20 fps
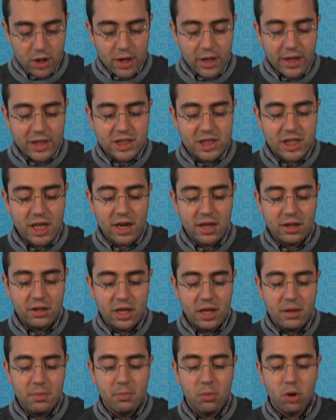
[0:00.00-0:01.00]
In Serie
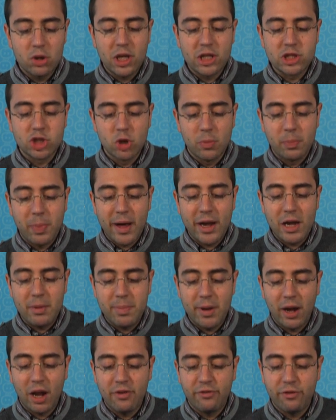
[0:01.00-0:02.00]
D modesto pari
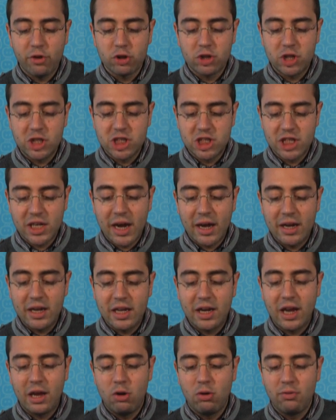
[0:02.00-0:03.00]
per la Forti
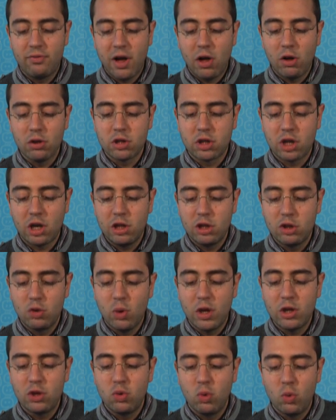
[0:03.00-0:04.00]
Strani, che non va oltre il
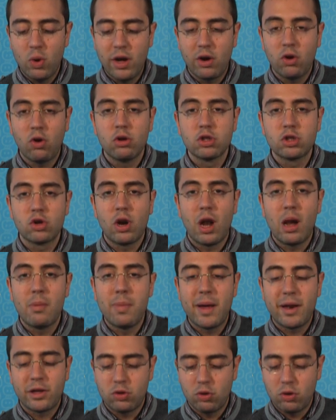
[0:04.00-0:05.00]
2-2 contro
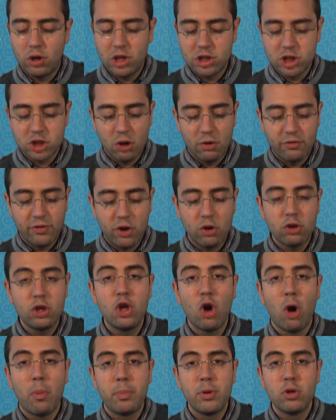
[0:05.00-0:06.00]
l'Alberto Cristoforo
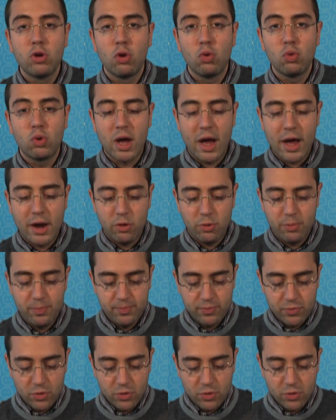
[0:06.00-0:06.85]
di Oppido Lucano.